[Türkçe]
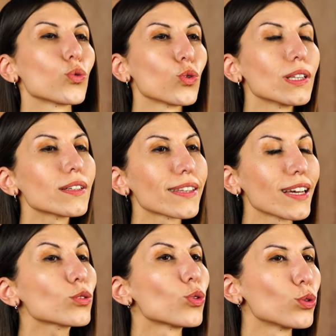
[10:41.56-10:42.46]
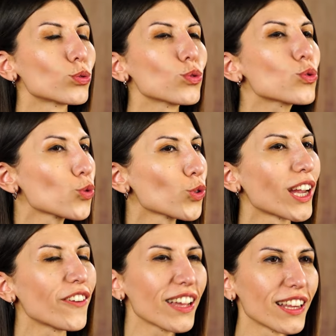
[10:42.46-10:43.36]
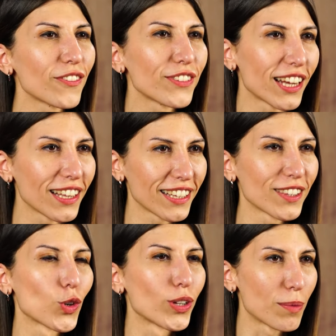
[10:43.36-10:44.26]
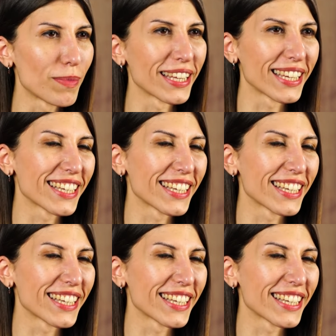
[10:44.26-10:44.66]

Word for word: Ürünü alırken koltuğun sünger ve elyaf değerlerini de öğrenmen